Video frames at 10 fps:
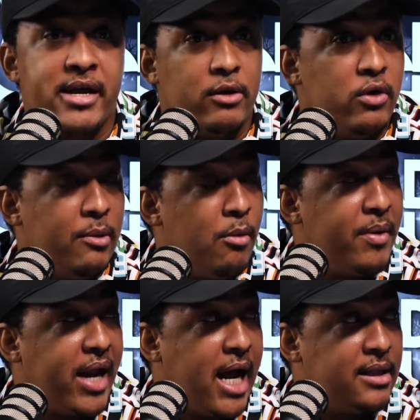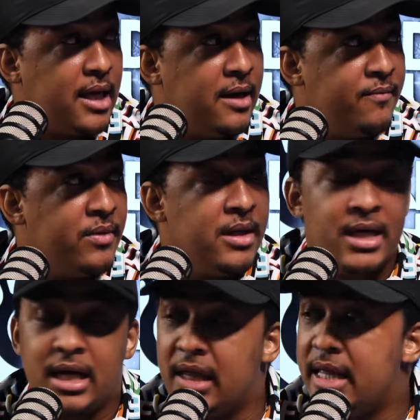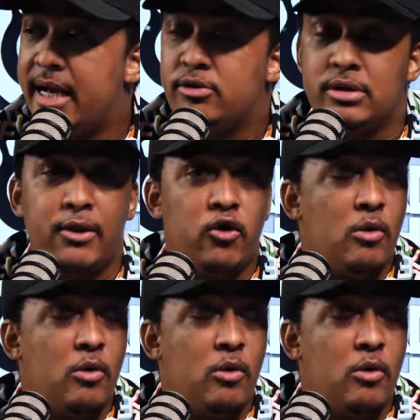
ayer con Ivonne Peralta, que dije que soltando